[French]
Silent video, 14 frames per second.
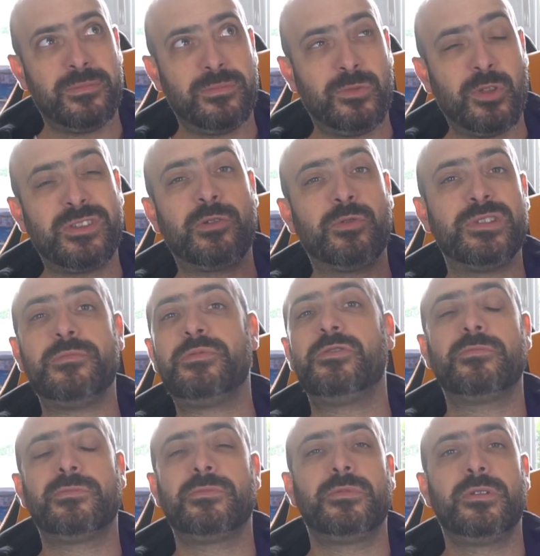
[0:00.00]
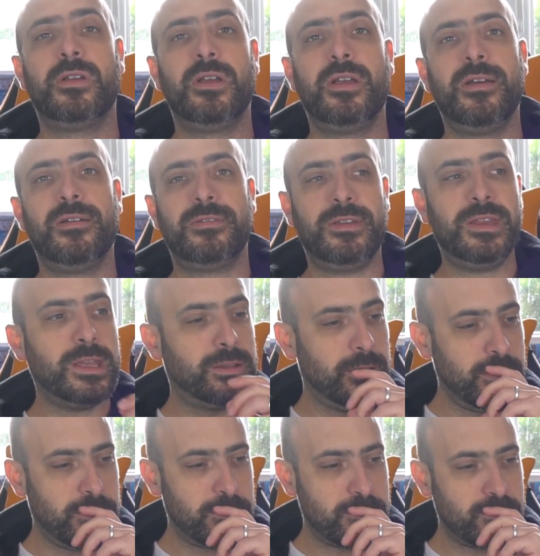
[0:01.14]
dans sa conception. C'est-à-dire que,
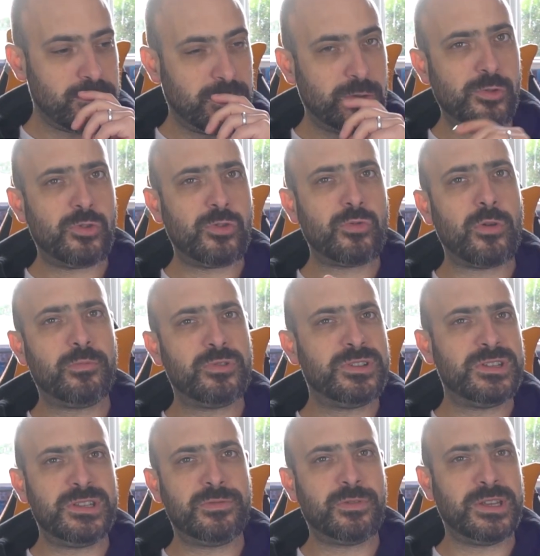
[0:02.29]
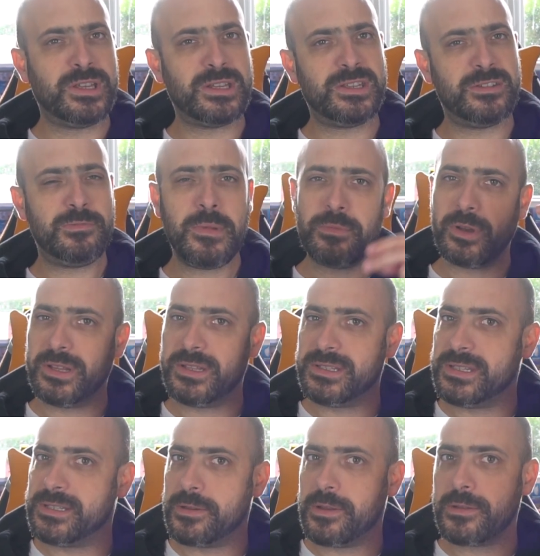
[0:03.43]
que ce soit en positif ou en négatif, même dans les
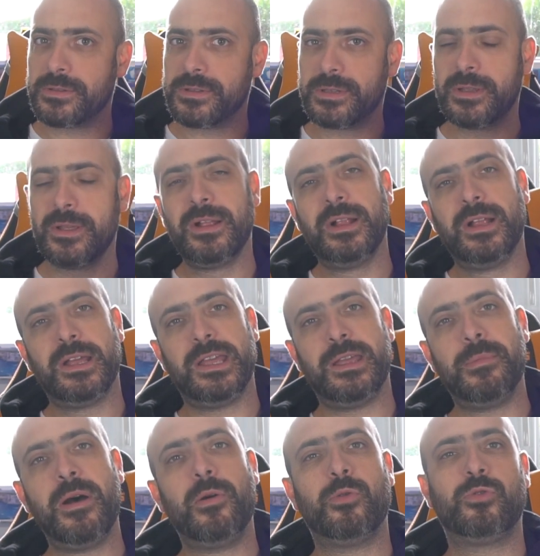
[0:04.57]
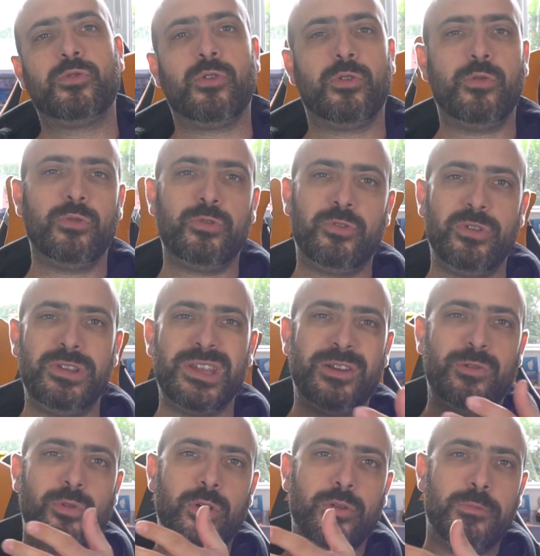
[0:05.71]
dissonances, eh ben, on se rend compte qu'il y a des
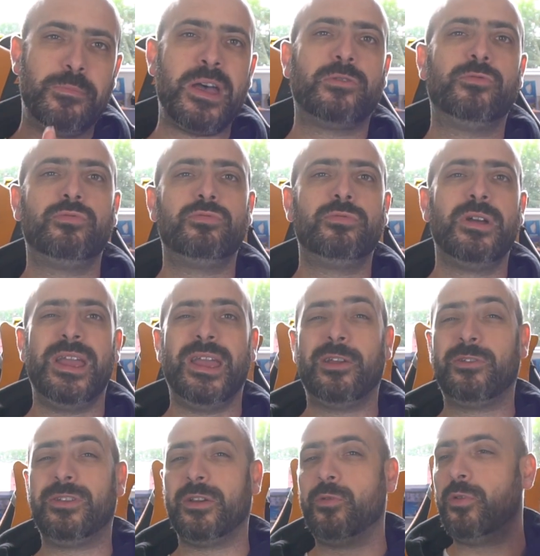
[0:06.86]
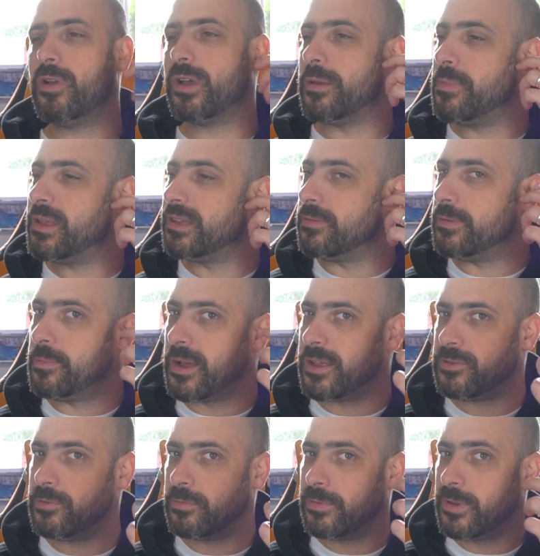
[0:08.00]
couleurs de partout, et que ces couleurs émettent des
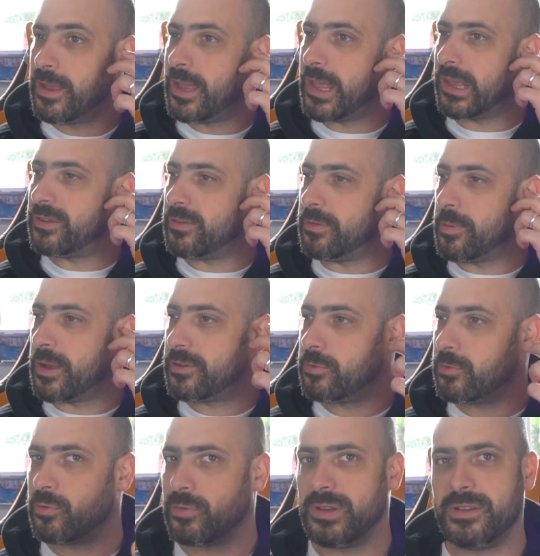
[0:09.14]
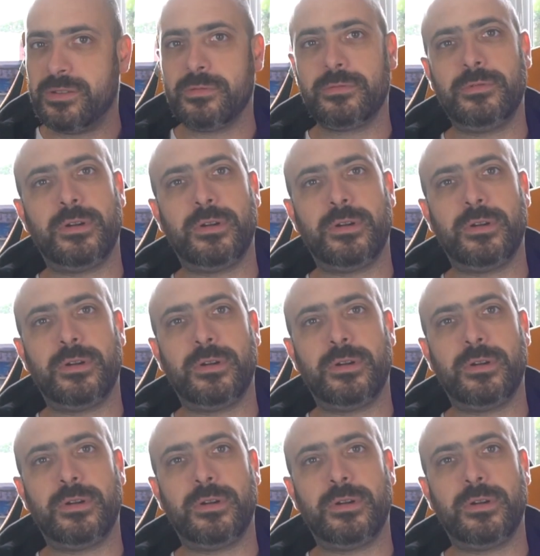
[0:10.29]
vibrations, et que ces vibrations sont des sons.